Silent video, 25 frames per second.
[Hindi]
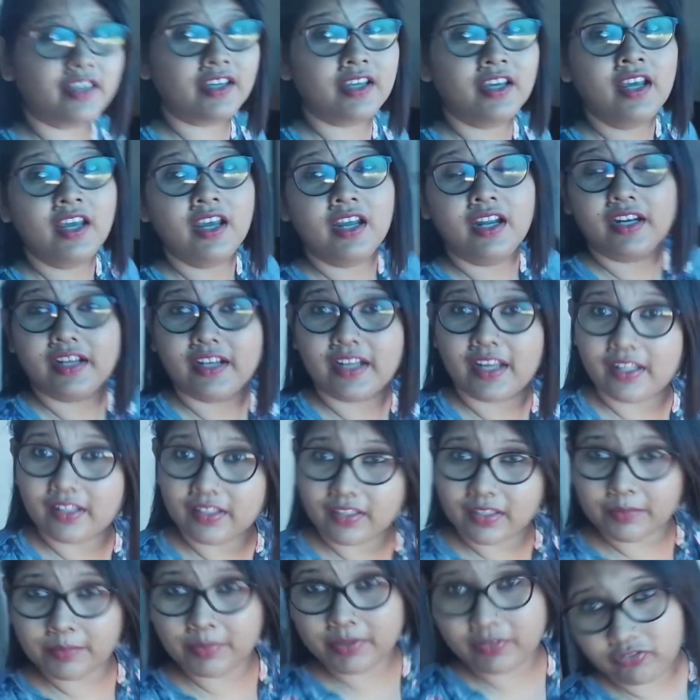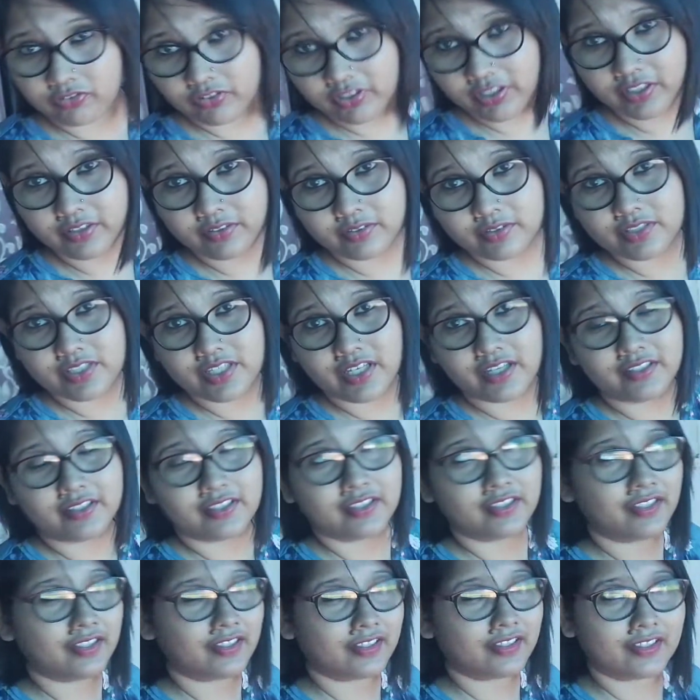है डाल के मैं फ्री हो
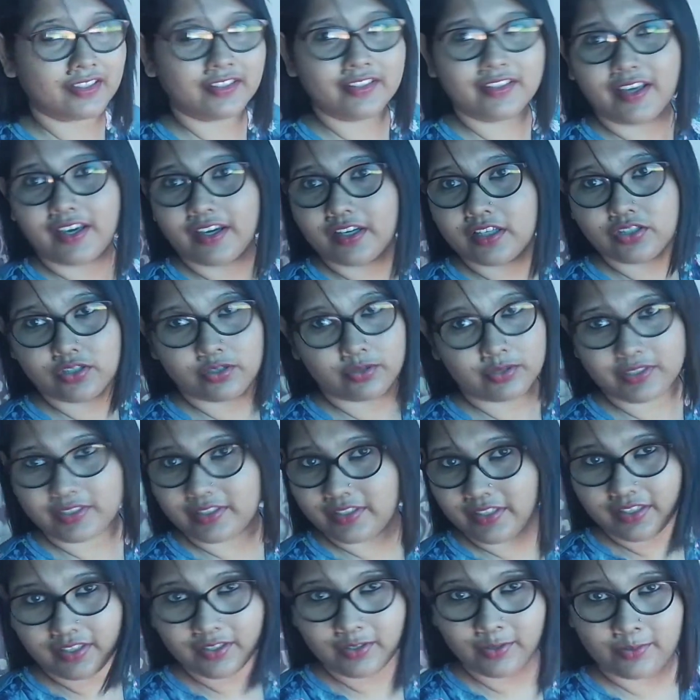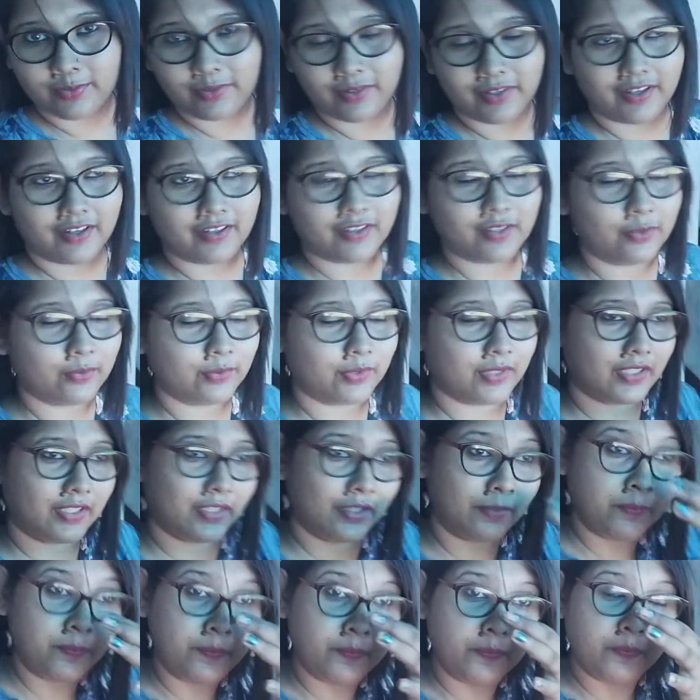जाती लेकिन एक्चुअली नहीं होगा
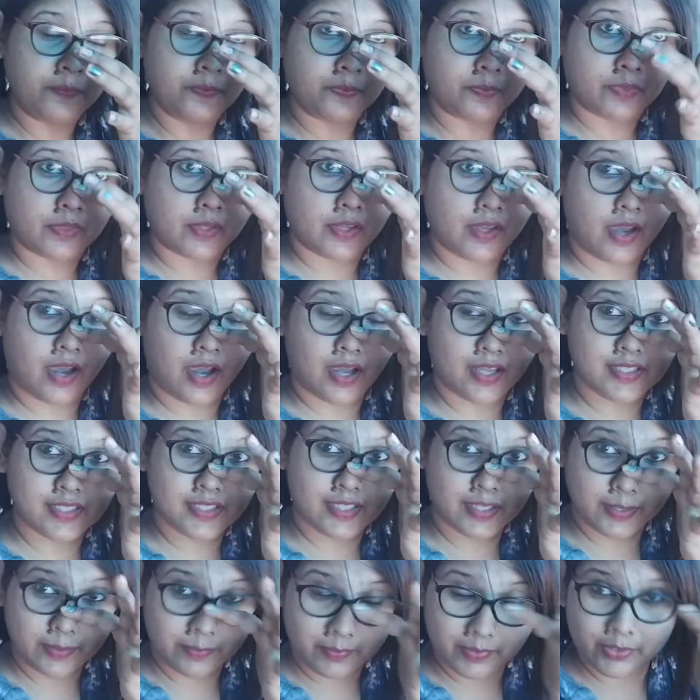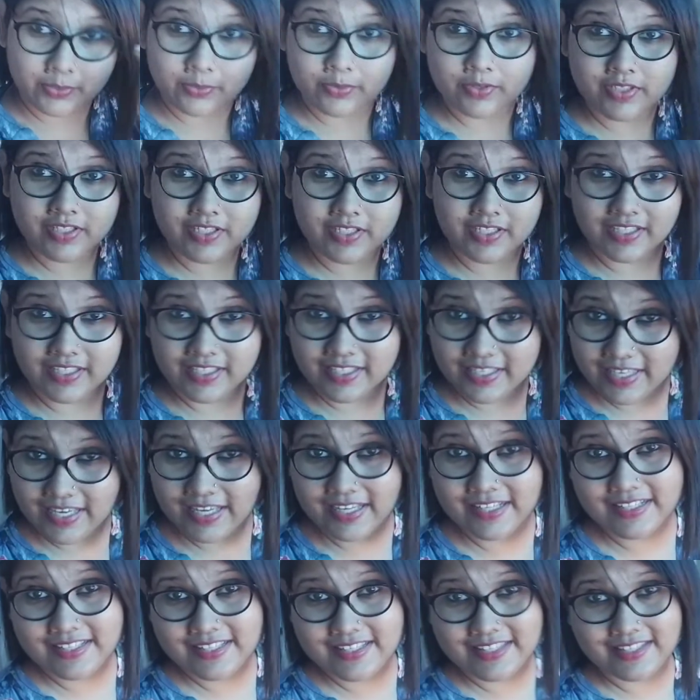क्योंकि आज घर में कुछ
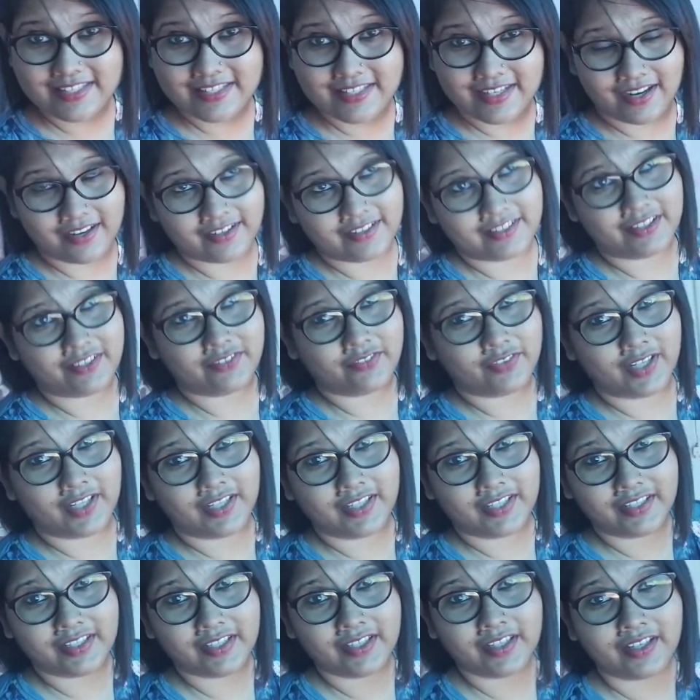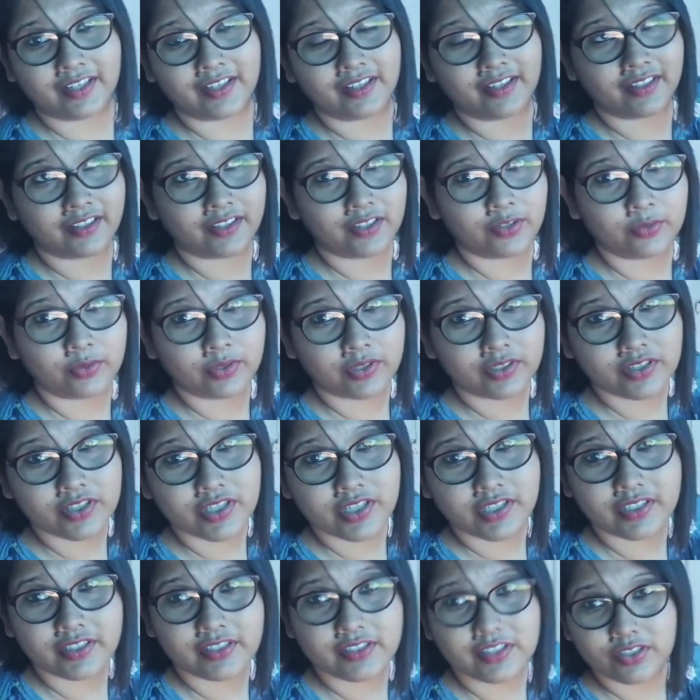गेस्ट आने वाले हैं क्योंकि
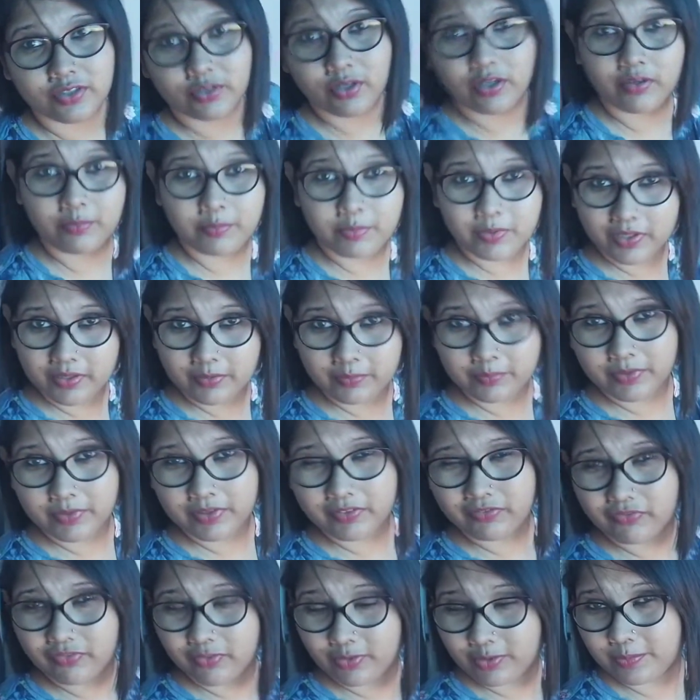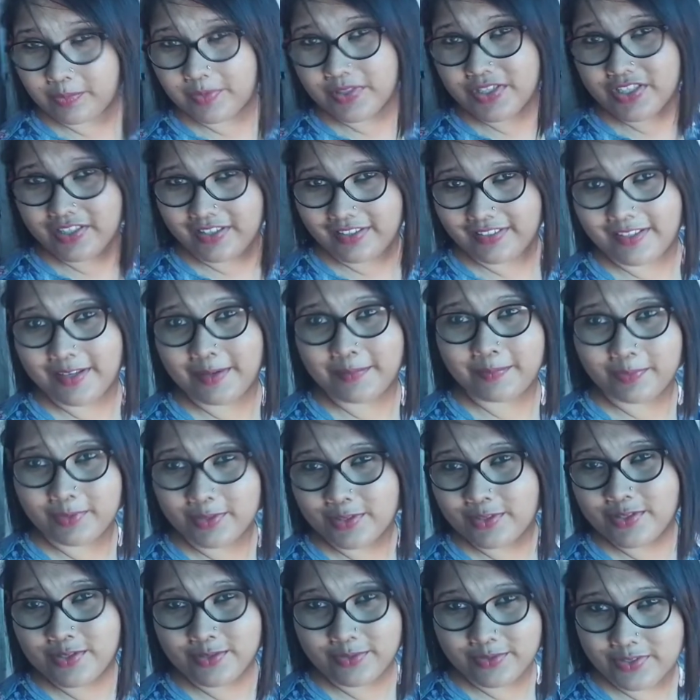क्षेत्र जी को अभी अभी फ़ोन पे शायद आप
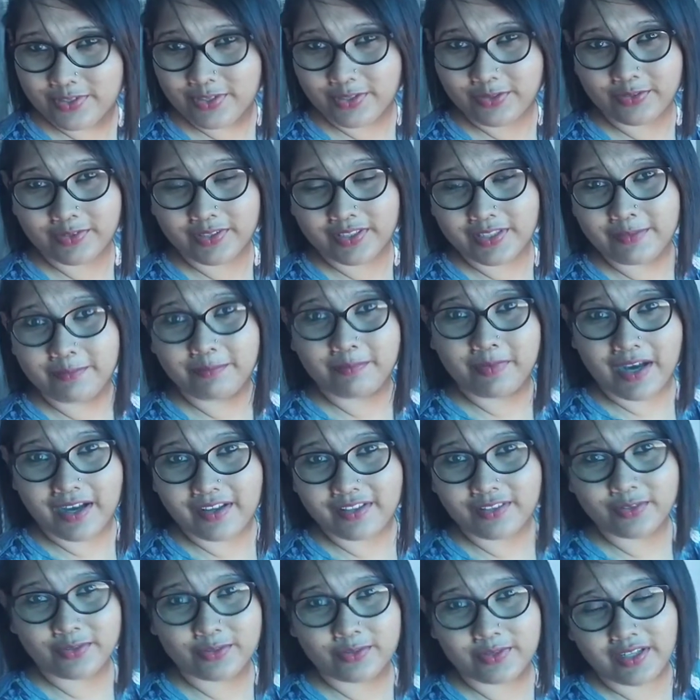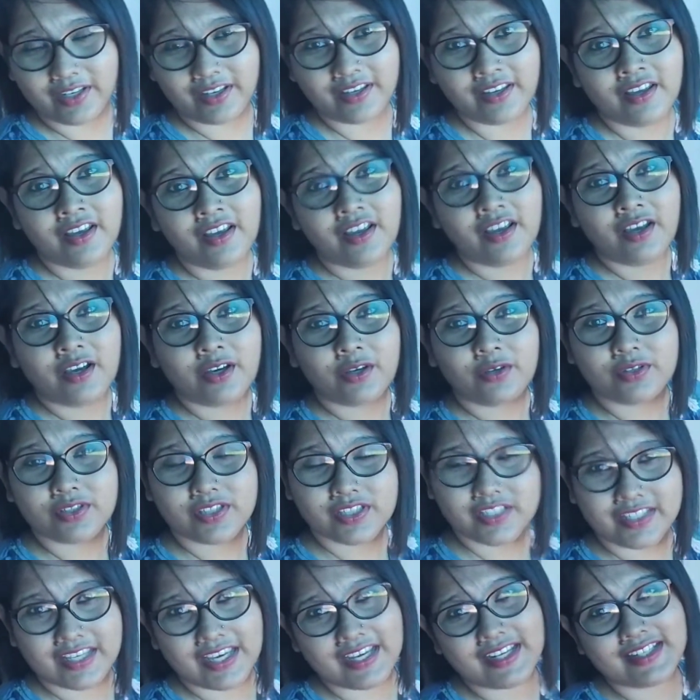लोग सुन रहे हो कि बात हो रहा है
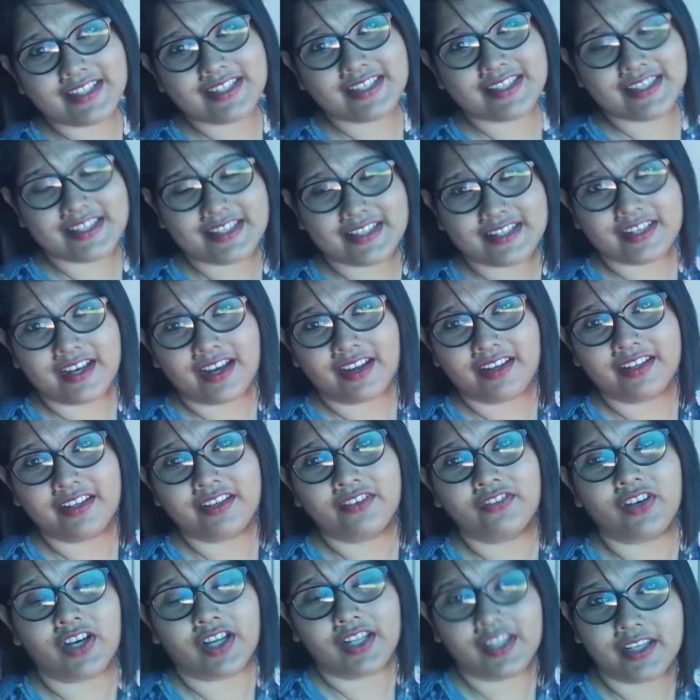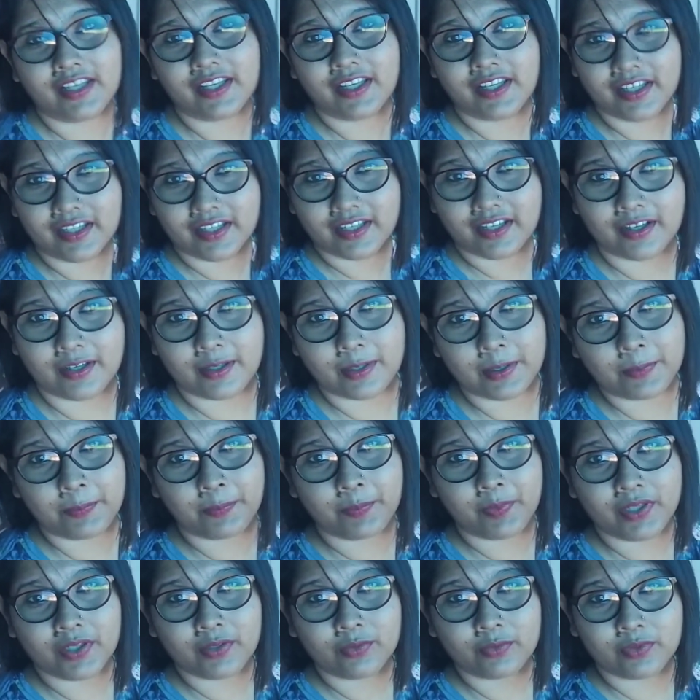कुछ गेस्ट आने वाले हैं घर
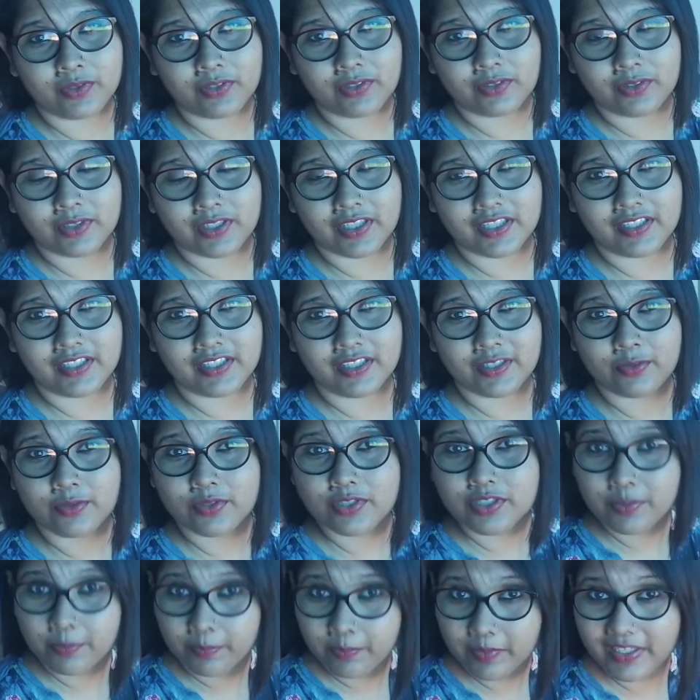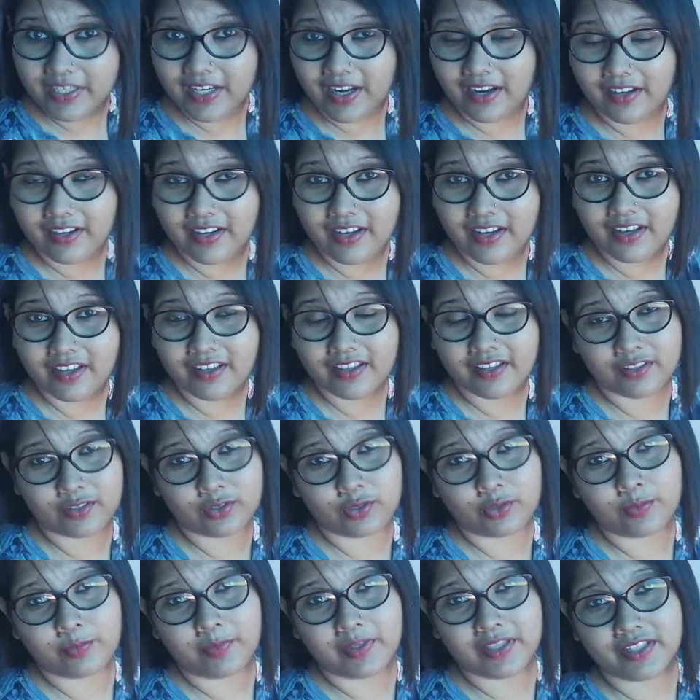पे उन लोग के लिए कुछ बनाना है
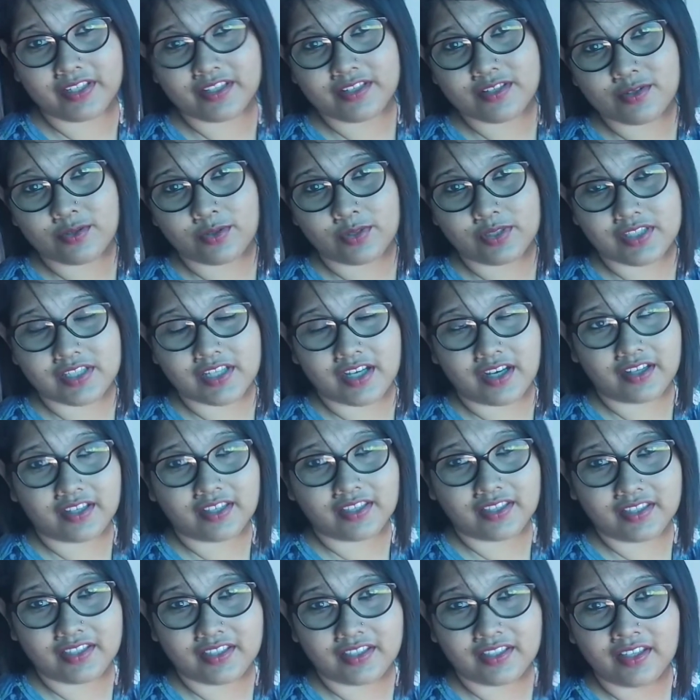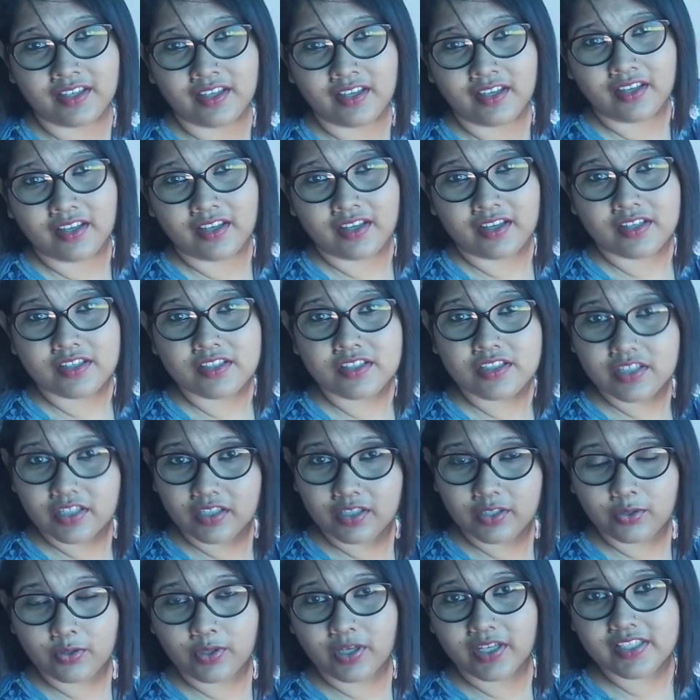तो मैंने सोचा कि
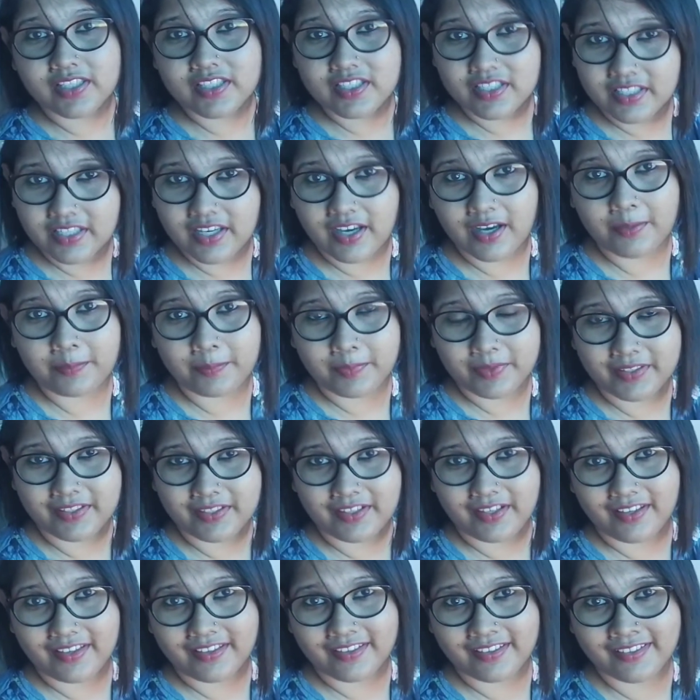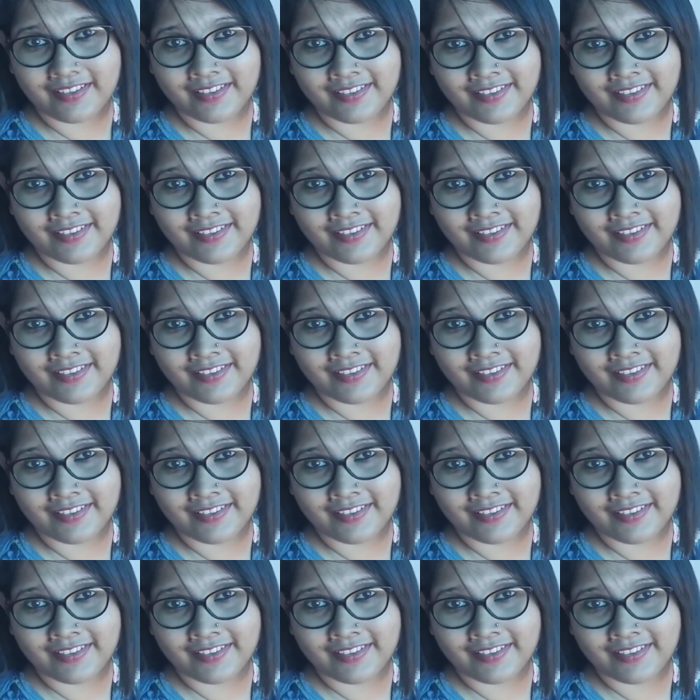चलो आज क्या बनाए